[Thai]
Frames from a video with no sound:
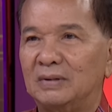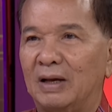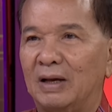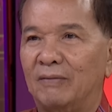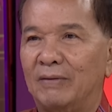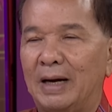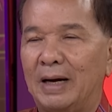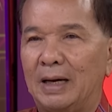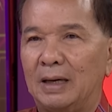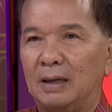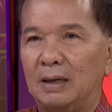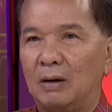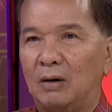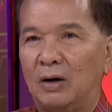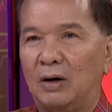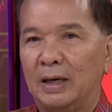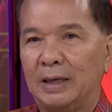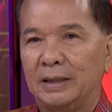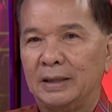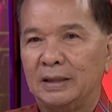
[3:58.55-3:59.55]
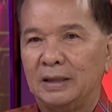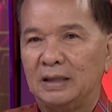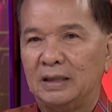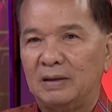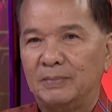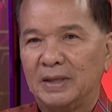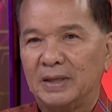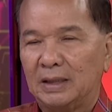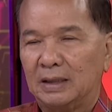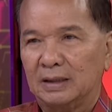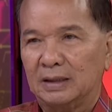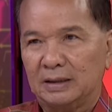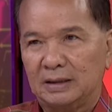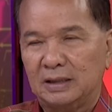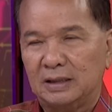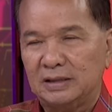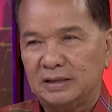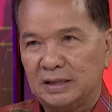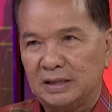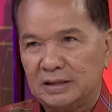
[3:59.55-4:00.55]
แต่ว่ากรณีที่มันเกิด
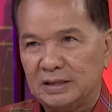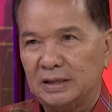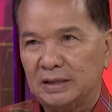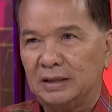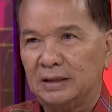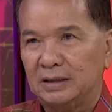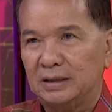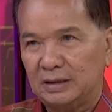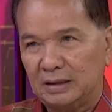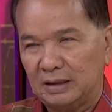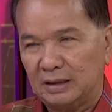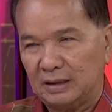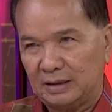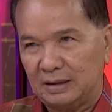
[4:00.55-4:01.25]
ขึ้นจริงๆคื